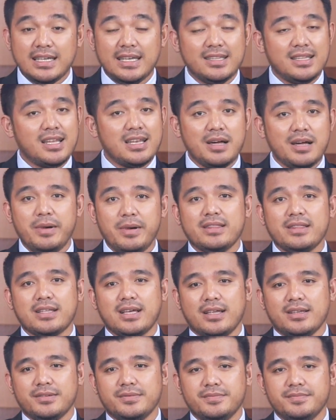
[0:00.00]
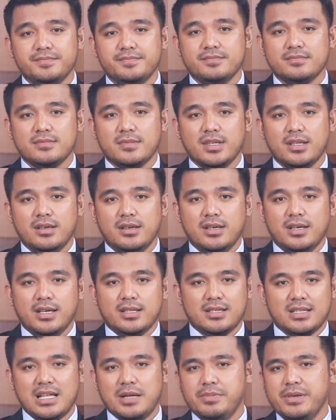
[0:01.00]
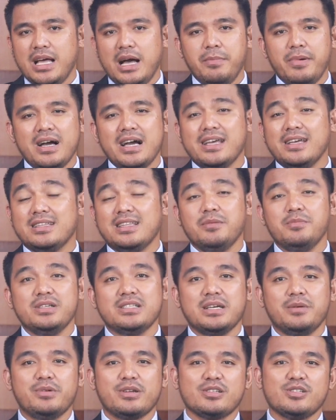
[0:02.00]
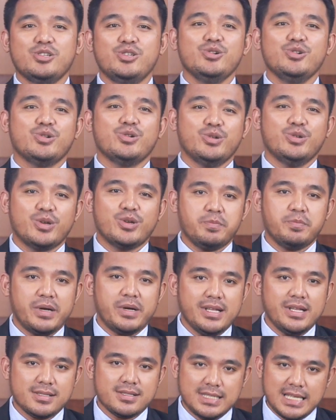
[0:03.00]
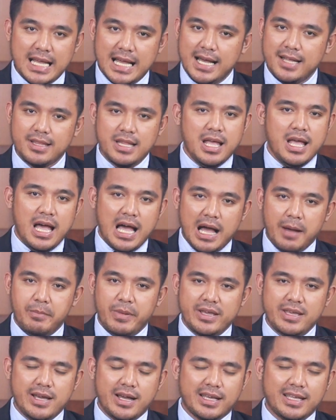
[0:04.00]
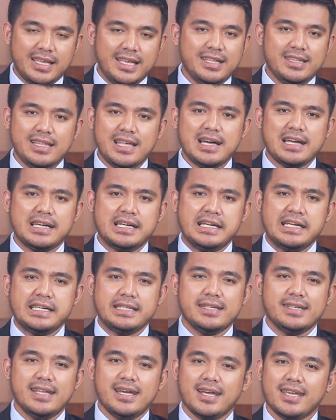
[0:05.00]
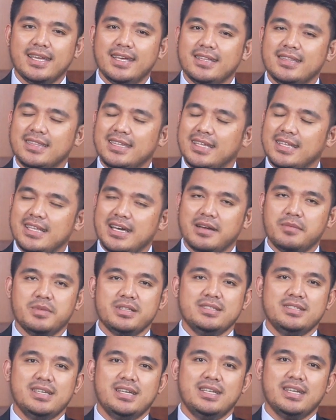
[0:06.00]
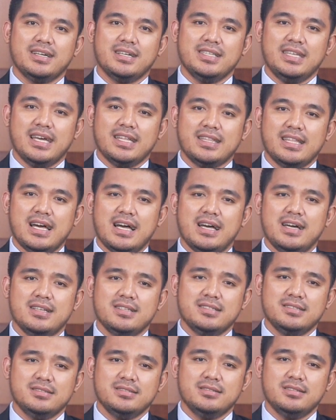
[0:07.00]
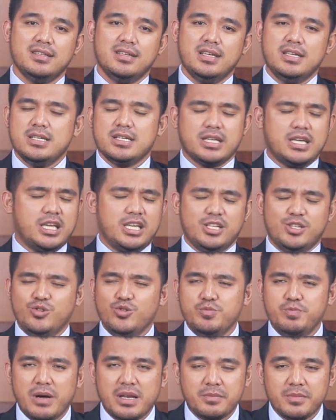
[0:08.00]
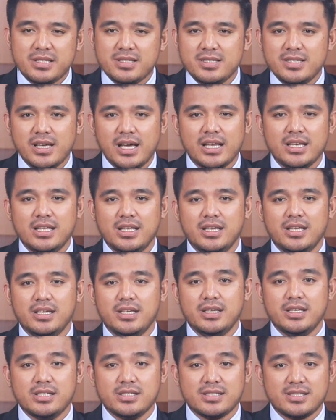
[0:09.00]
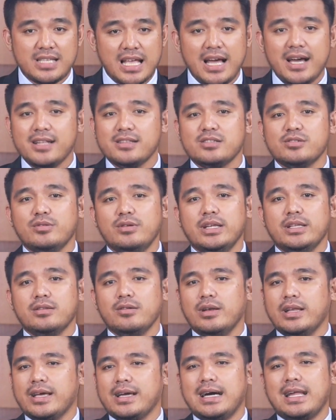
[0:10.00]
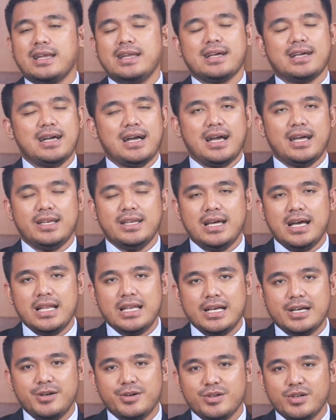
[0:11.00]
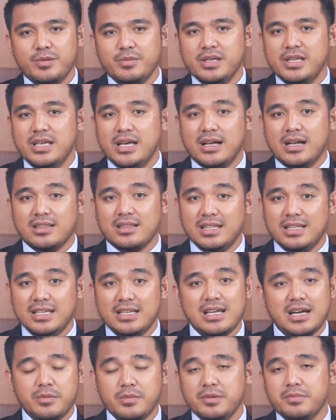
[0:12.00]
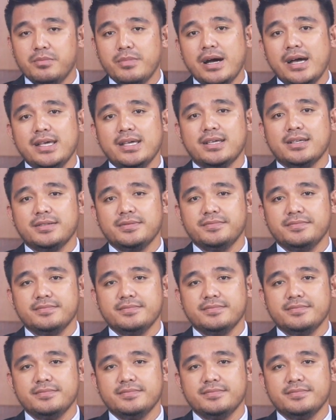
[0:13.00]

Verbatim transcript: kita dapatkan. Tetapi apakah kita bisa bersyukur pada saat apa yang kita kehendaki tidak menjadi kenyataan? Kehidupan menjadi sangat sulit oleh karena keadaan ekonomi yang tidak membaik,